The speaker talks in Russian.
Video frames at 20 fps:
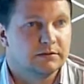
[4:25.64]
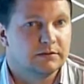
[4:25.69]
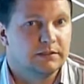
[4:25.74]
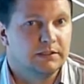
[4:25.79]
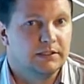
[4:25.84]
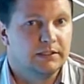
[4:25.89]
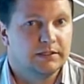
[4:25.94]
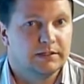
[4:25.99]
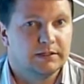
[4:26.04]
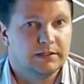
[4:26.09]

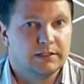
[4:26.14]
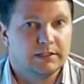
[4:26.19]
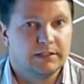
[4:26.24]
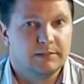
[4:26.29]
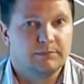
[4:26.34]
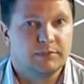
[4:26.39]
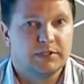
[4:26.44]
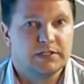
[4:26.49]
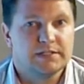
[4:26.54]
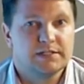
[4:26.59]
это
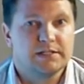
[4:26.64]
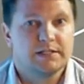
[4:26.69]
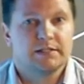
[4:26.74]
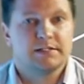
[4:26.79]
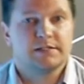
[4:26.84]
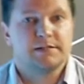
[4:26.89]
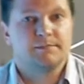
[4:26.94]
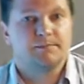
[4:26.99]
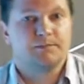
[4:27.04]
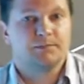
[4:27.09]

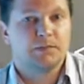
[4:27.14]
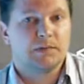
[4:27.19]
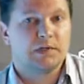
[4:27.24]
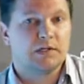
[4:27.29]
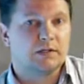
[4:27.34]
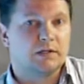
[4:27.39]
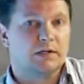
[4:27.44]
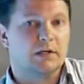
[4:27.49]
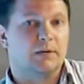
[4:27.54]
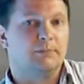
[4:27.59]
процесс
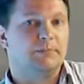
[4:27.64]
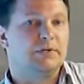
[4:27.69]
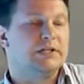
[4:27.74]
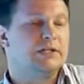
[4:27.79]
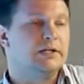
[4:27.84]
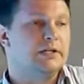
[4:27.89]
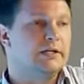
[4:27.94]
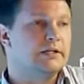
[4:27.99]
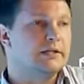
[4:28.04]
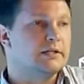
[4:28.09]

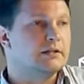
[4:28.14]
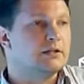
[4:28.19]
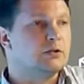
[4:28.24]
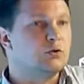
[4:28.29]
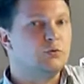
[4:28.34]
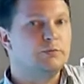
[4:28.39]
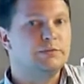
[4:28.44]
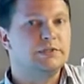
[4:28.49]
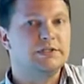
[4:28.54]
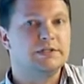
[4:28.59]
определения,
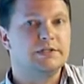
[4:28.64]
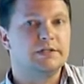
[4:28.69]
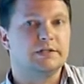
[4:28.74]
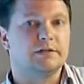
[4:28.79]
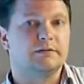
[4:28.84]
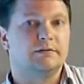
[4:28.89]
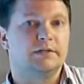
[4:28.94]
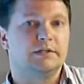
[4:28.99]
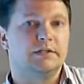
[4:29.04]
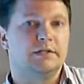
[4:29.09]

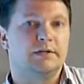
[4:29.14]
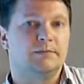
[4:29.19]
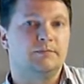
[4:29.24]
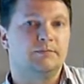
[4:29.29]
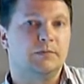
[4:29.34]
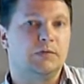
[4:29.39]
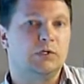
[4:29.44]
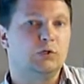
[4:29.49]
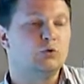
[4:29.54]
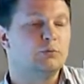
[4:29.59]
документирования
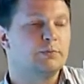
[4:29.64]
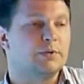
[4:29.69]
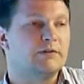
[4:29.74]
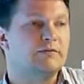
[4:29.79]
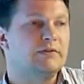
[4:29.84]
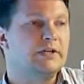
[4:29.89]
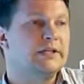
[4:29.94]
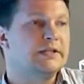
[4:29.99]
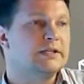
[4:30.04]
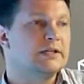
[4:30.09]
и
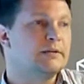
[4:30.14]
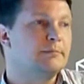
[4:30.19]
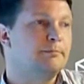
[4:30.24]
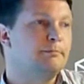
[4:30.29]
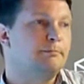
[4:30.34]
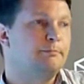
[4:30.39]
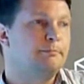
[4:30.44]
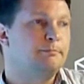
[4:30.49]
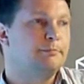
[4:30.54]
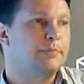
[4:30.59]
управления
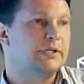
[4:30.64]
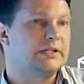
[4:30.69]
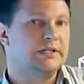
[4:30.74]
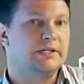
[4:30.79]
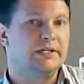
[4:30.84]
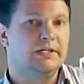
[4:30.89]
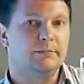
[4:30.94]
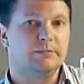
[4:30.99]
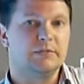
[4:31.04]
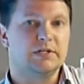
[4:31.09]

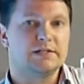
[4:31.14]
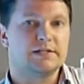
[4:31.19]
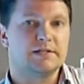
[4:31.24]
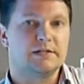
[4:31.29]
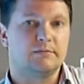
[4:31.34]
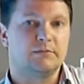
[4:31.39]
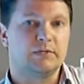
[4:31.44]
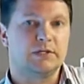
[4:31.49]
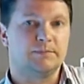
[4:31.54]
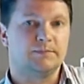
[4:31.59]

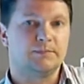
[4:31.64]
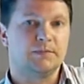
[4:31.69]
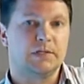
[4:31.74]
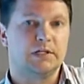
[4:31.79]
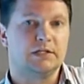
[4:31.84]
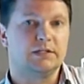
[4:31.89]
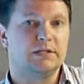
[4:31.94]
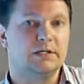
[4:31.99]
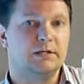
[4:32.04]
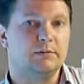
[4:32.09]
потребностями
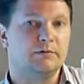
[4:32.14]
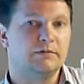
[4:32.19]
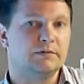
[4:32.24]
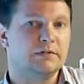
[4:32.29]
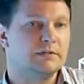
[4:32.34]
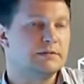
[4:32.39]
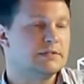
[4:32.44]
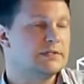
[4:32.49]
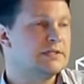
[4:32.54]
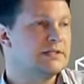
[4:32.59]
и
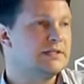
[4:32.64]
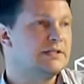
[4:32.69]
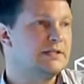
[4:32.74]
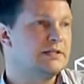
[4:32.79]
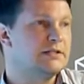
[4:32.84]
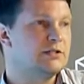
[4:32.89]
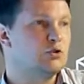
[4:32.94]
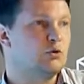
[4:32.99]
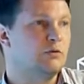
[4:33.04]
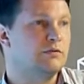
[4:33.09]
требованиями
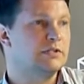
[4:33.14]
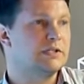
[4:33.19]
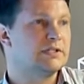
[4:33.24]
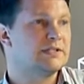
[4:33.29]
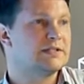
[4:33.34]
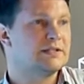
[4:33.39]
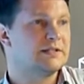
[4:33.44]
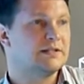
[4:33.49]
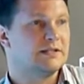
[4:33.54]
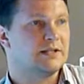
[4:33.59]
заинтересованных
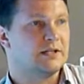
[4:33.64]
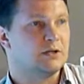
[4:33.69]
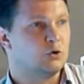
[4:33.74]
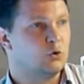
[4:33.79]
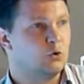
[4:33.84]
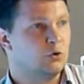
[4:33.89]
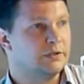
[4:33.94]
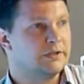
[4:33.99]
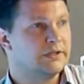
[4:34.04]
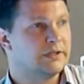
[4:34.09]

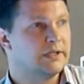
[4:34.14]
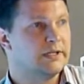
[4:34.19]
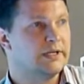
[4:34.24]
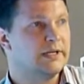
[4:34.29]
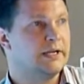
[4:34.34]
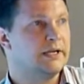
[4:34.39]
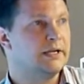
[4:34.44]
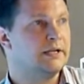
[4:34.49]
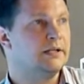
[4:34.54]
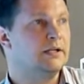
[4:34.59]
сторон
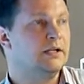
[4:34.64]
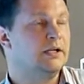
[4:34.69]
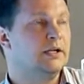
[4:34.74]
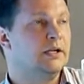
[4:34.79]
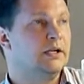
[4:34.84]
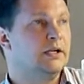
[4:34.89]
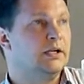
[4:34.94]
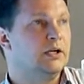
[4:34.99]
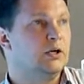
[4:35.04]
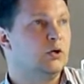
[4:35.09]
для,
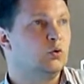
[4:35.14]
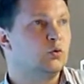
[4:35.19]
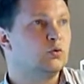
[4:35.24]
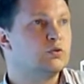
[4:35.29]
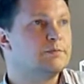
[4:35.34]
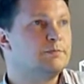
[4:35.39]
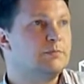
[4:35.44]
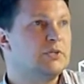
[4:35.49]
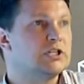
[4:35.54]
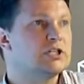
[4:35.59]

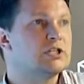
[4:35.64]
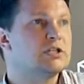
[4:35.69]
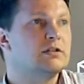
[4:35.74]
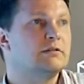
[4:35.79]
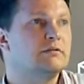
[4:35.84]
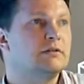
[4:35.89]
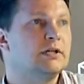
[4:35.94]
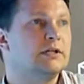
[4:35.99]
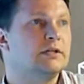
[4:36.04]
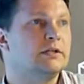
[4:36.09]

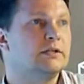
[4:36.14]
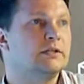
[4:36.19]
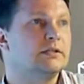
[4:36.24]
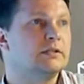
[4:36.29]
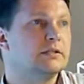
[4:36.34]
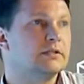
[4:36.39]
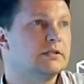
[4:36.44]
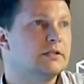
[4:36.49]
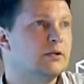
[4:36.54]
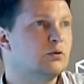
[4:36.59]

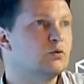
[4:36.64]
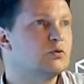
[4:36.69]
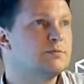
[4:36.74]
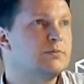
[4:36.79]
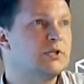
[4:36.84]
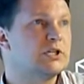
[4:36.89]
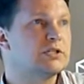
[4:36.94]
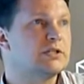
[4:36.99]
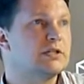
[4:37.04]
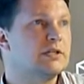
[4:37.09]
успешного, э, для
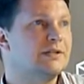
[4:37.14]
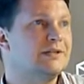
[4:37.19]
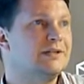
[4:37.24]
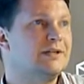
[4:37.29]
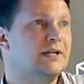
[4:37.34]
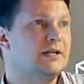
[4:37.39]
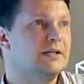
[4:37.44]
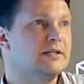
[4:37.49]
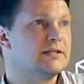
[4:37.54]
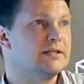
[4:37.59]
успешной
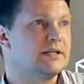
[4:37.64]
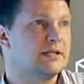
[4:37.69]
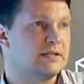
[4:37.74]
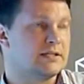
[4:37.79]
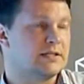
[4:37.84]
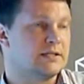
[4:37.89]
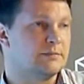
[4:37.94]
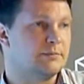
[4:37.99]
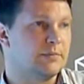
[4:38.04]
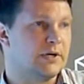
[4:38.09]

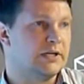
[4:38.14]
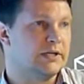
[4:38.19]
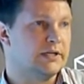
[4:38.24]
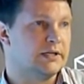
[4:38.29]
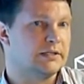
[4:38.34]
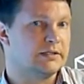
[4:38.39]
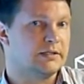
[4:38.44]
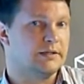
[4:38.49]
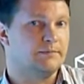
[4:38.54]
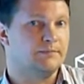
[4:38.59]
реализации
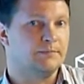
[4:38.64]
проекта.